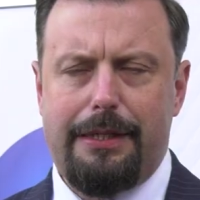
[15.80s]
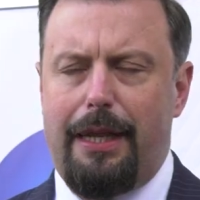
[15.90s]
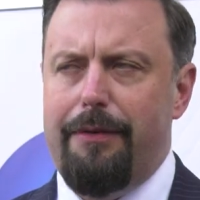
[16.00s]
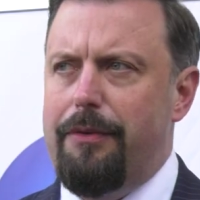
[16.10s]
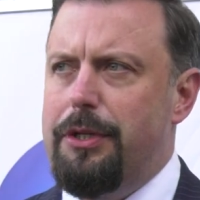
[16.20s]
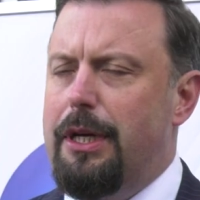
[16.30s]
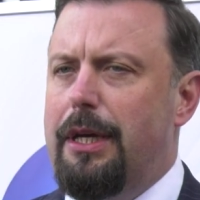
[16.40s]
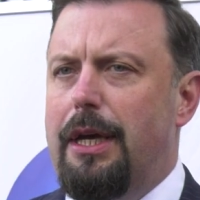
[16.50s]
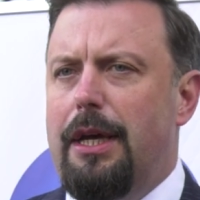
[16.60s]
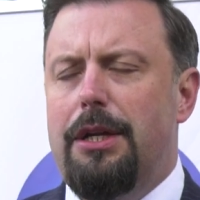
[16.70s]
Zastanawiam
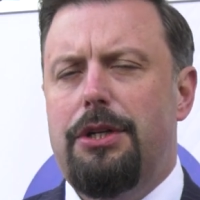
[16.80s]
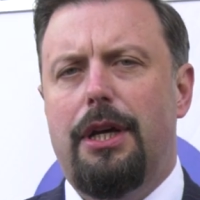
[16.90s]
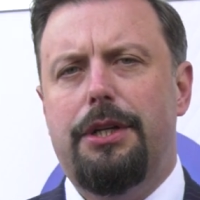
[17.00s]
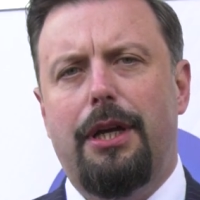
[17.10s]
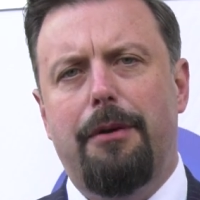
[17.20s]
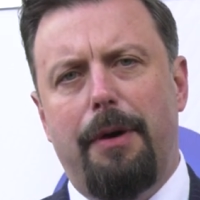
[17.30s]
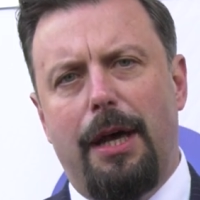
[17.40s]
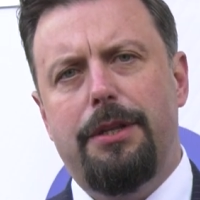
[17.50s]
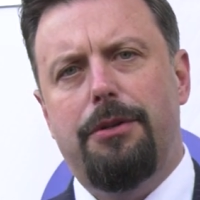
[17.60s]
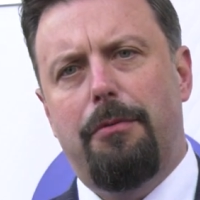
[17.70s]
się, czy aż tak
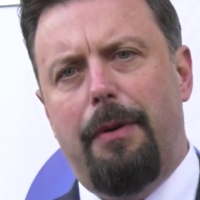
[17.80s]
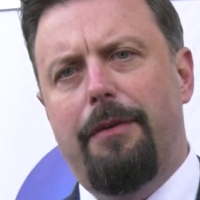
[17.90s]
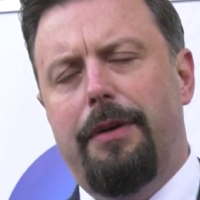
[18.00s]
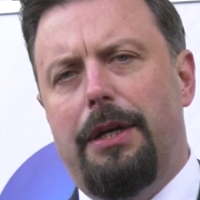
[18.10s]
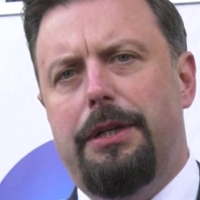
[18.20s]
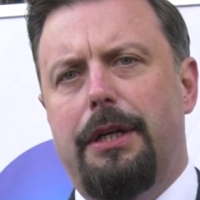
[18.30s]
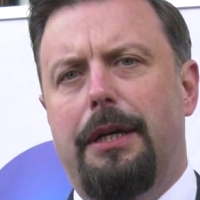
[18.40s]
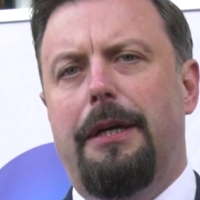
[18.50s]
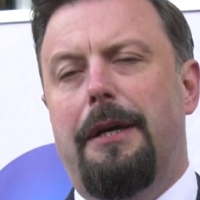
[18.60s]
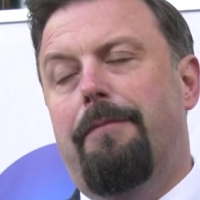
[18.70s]
bardzo obawia się